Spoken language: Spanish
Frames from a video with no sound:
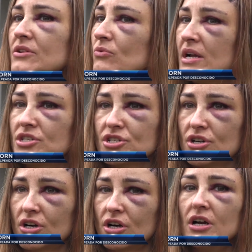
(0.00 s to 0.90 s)
Dice que no
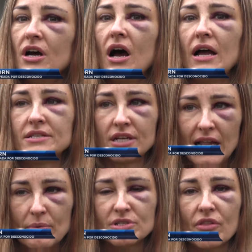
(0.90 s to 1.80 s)
creía lo que
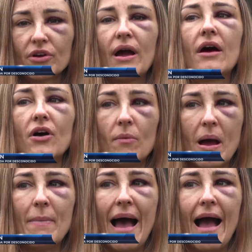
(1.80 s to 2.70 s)
pasaba. La zona
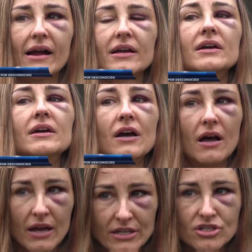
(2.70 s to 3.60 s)
estaba tan sola,
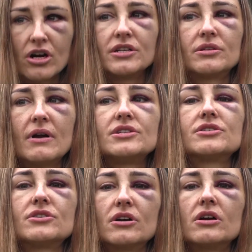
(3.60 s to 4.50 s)
no había
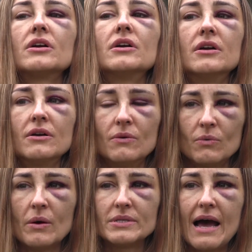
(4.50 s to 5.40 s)
perros ni siquiera
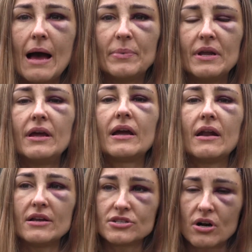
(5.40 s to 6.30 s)
ladrando y estaba muy
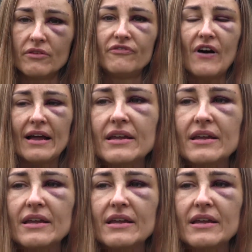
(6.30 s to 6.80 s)
oscuro.